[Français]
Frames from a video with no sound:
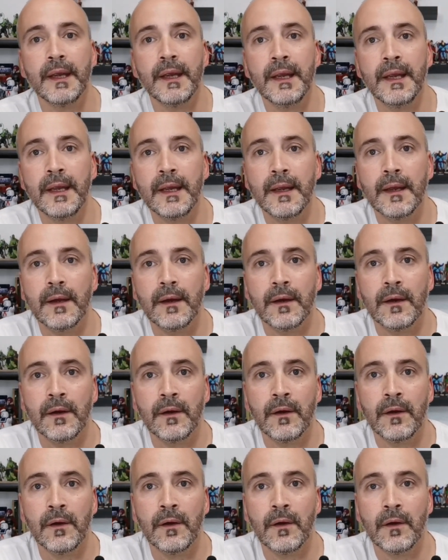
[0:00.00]
et
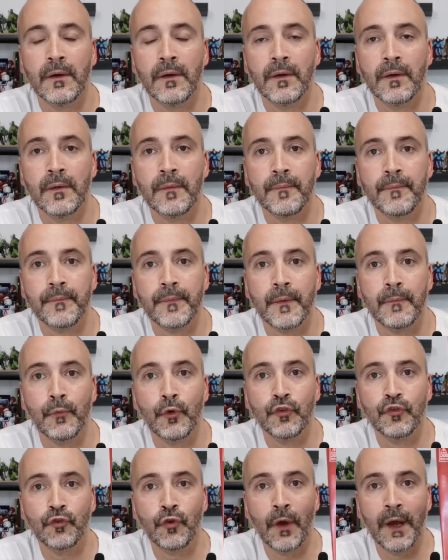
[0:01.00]
euh,
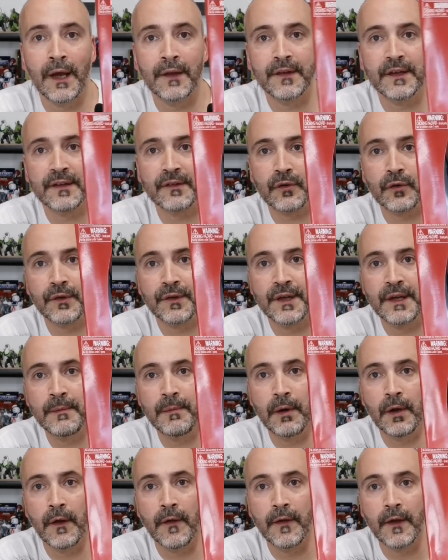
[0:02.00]
Monsieur
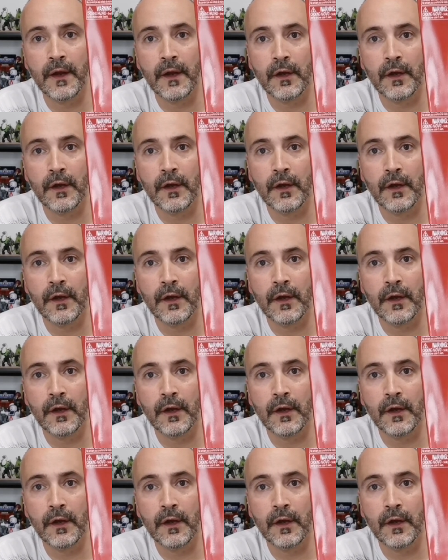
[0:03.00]
Indestructible,